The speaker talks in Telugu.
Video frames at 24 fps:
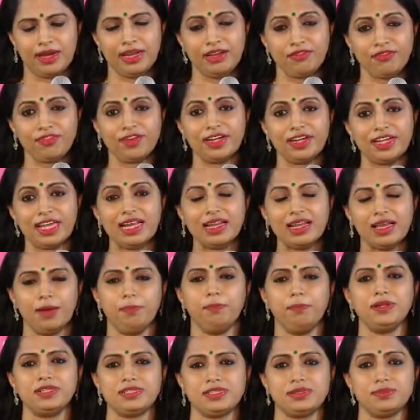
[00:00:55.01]
ఇన్ఫర్టైల్
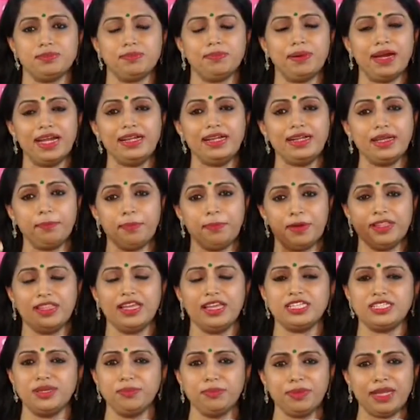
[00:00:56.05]
కపుల్స్ బయట
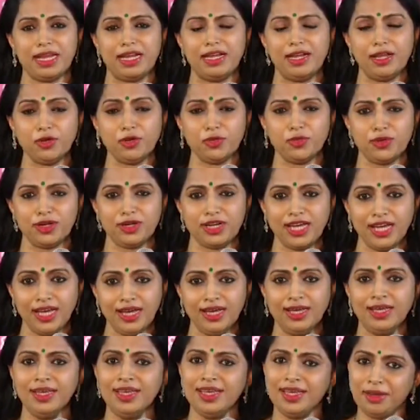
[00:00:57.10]
ప్రదేశంకి వెళ్ళకుండా
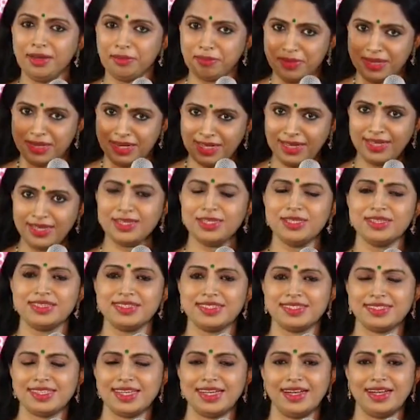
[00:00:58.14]
మన
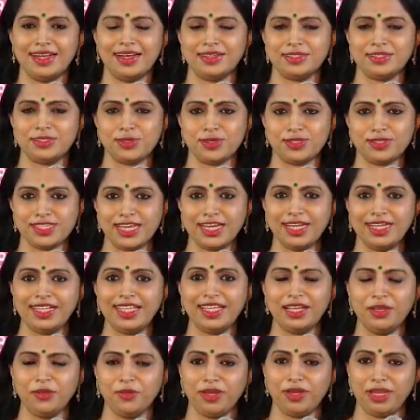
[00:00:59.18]

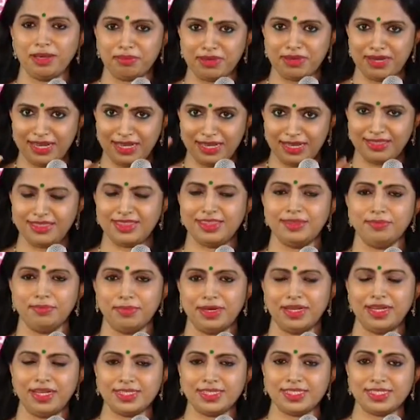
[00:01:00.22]
సొసైటీలోనే మన
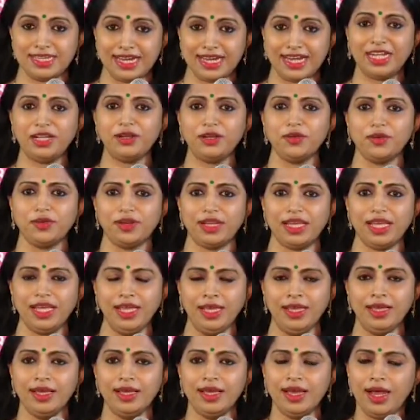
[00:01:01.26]
మన స్టేట్లోనే
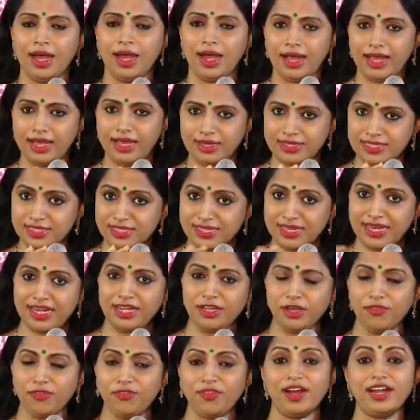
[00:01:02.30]

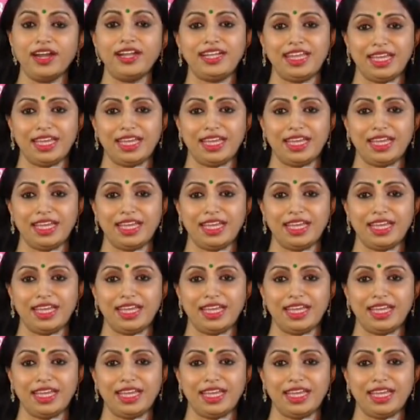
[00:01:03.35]
స్టేట్ ఆఫ్ ఆర్ట్